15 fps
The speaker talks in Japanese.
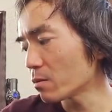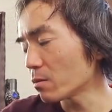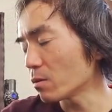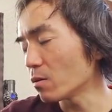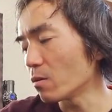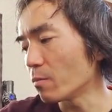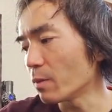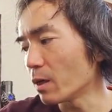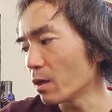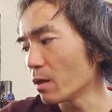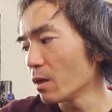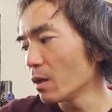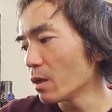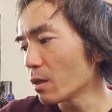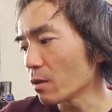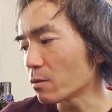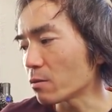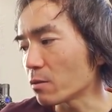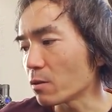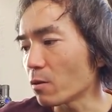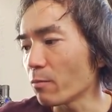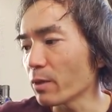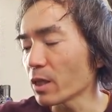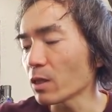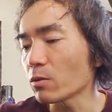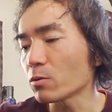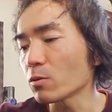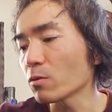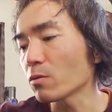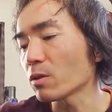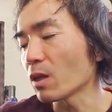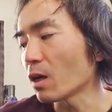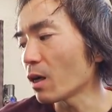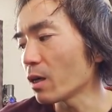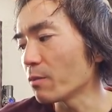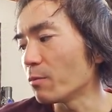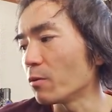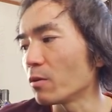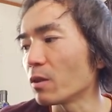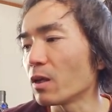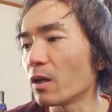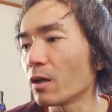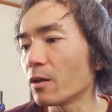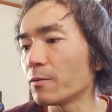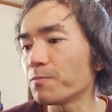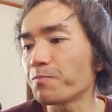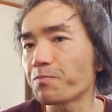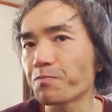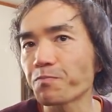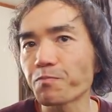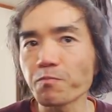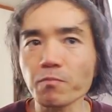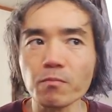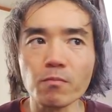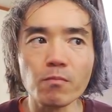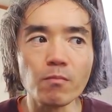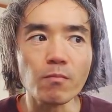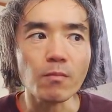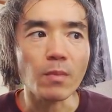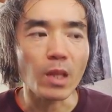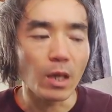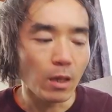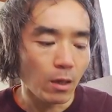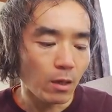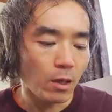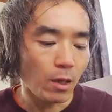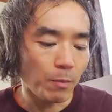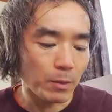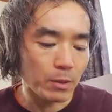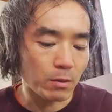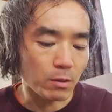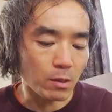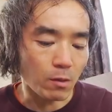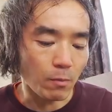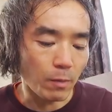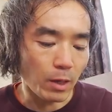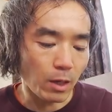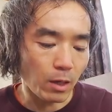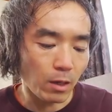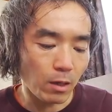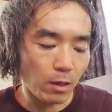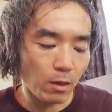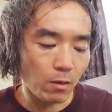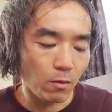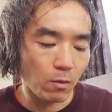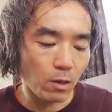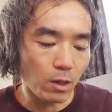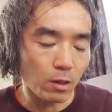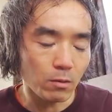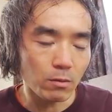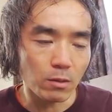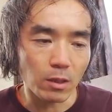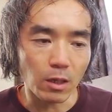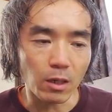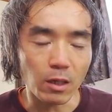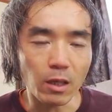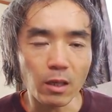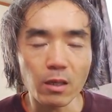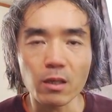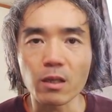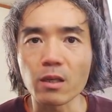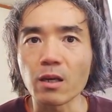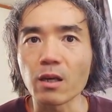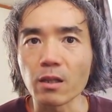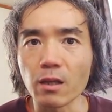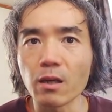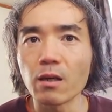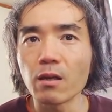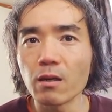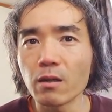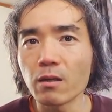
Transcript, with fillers: すりごますりごまだとちょっと高いもんでやっぱすりごまを買うんなら元気かな、